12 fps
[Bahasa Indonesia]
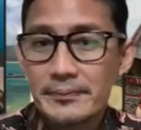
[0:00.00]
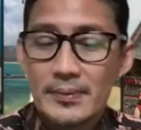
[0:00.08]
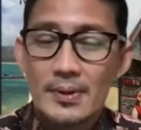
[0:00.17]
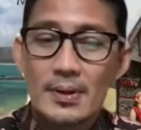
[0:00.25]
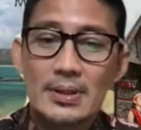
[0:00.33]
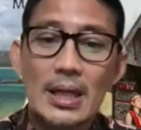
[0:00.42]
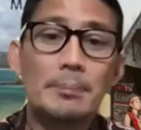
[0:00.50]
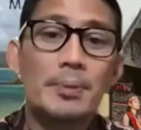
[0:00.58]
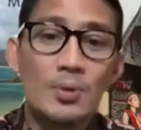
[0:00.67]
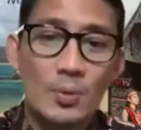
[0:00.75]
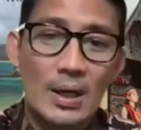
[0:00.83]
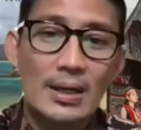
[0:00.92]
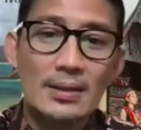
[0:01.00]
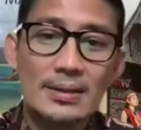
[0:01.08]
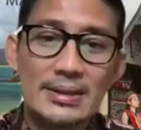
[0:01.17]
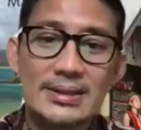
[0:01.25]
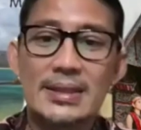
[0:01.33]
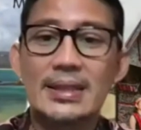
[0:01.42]
dan peluang di
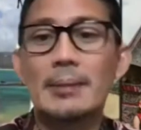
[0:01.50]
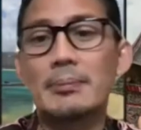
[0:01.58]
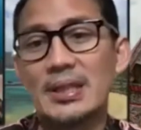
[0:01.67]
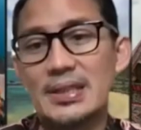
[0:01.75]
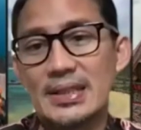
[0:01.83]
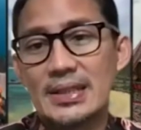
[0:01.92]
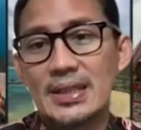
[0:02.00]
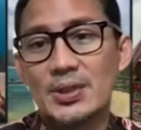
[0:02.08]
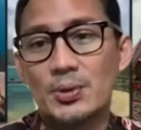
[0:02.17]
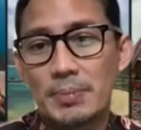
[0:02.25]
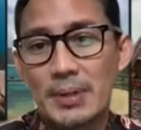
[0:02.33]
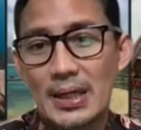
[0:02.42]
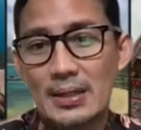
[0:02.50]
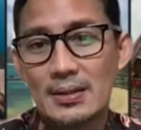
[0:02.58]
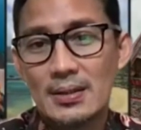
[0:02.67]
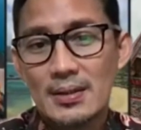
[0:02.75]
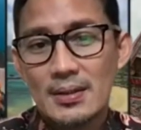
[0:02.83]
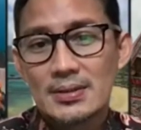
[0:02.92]
setiap lini kehidupan,
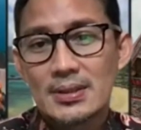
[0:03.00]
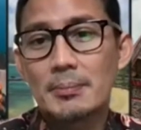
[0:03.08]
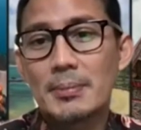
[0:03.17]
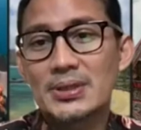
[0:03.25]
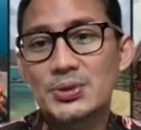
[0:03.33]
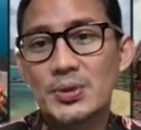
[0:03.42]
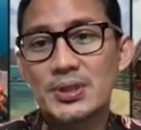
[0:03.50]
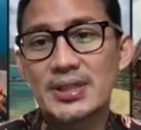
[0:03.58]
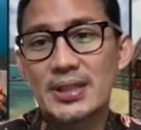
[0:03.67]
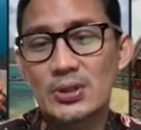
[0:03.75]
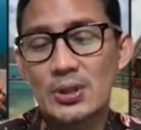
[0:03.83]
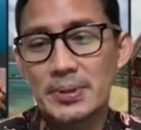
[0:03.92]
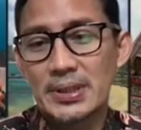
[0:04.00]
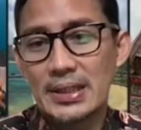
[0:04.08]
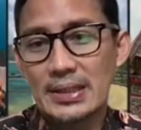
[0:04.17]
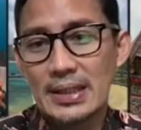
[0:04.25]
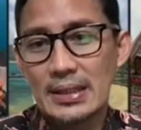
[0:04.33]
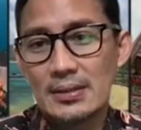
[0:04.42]
termasuk di sektor
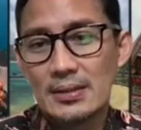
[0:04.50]
pendidikan.